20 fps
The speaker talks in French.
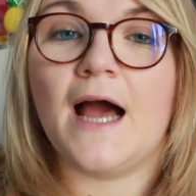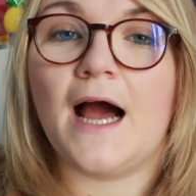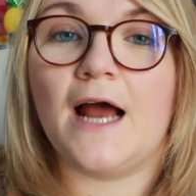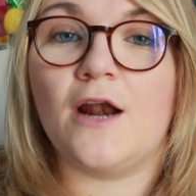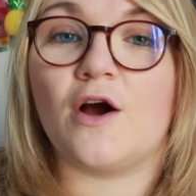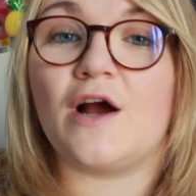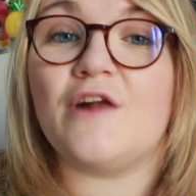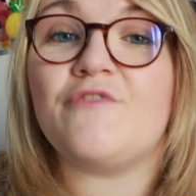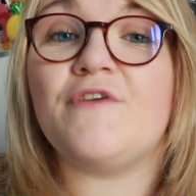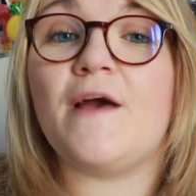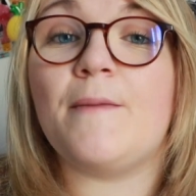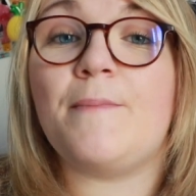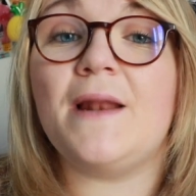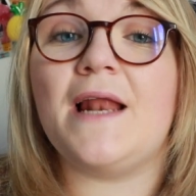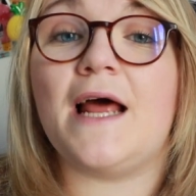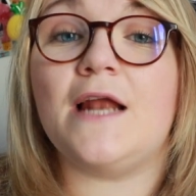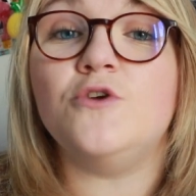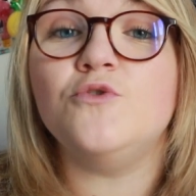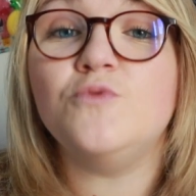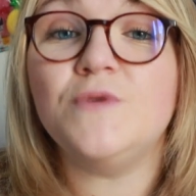Alors elle fait appel
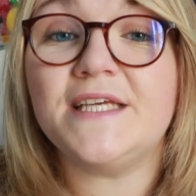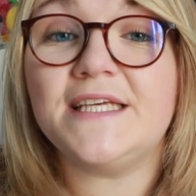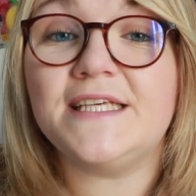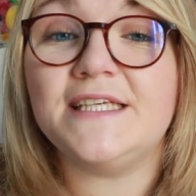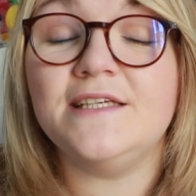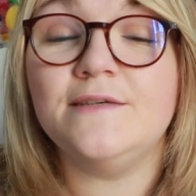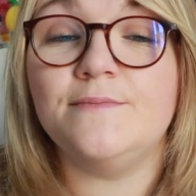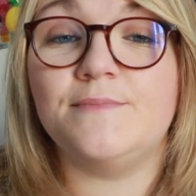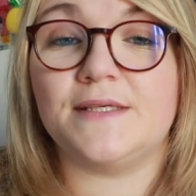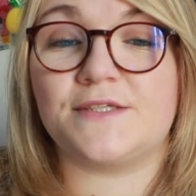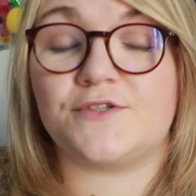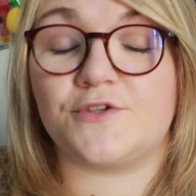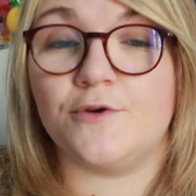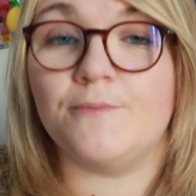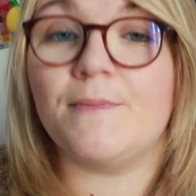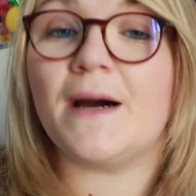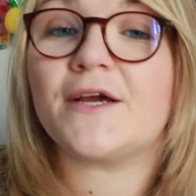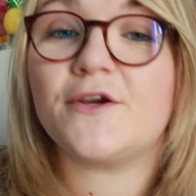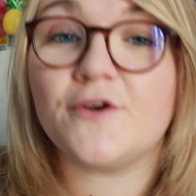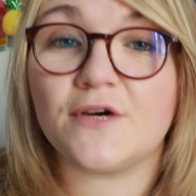à Louis Guy, parce que
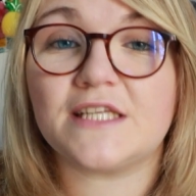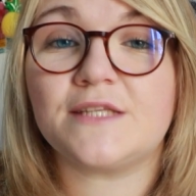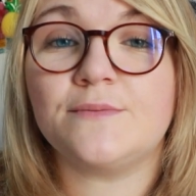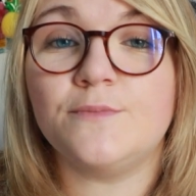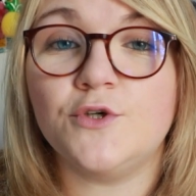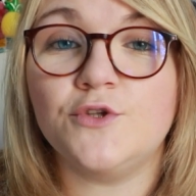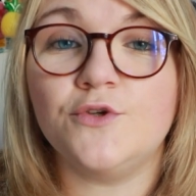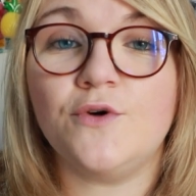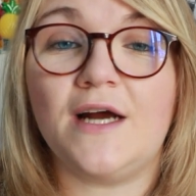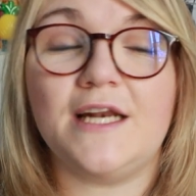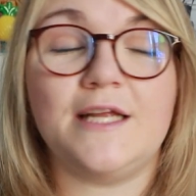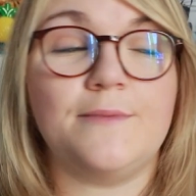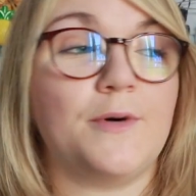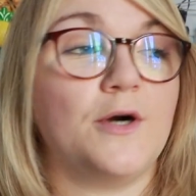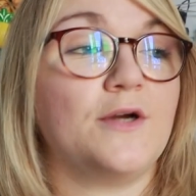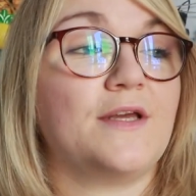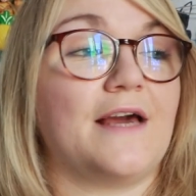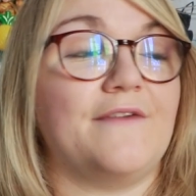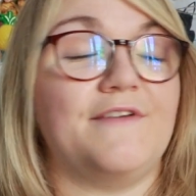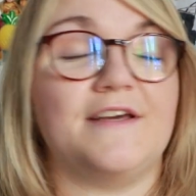Marguerite Monod à
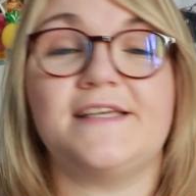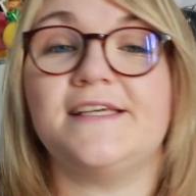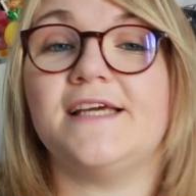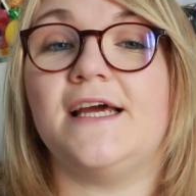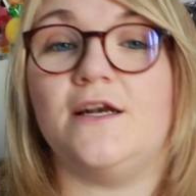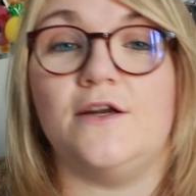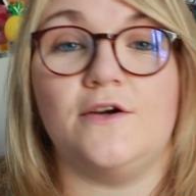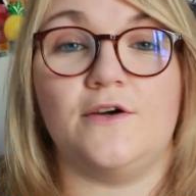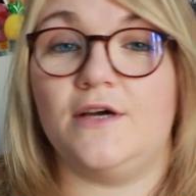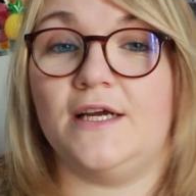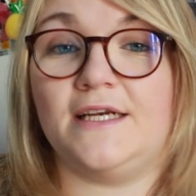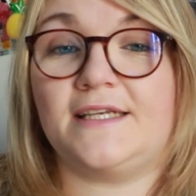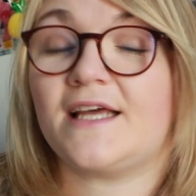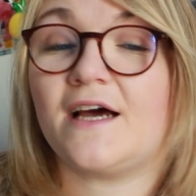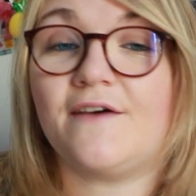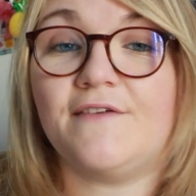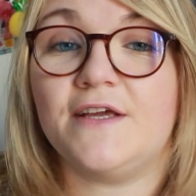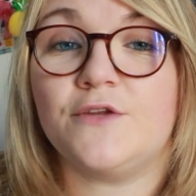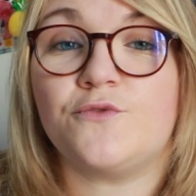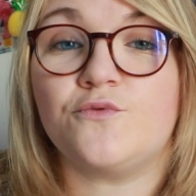l'époque, avec qui elle,
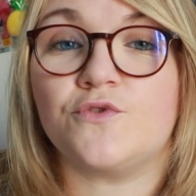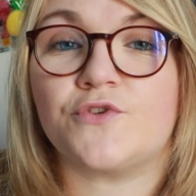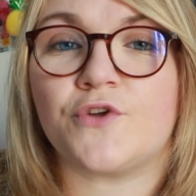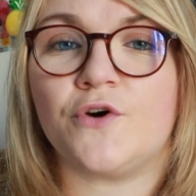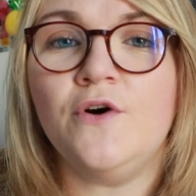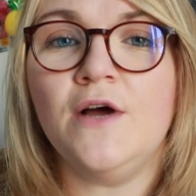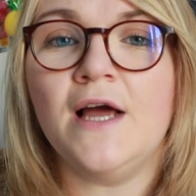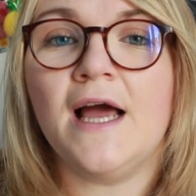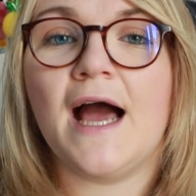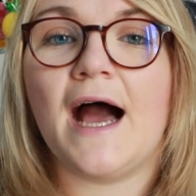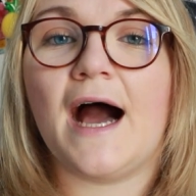travaillait tout le temps,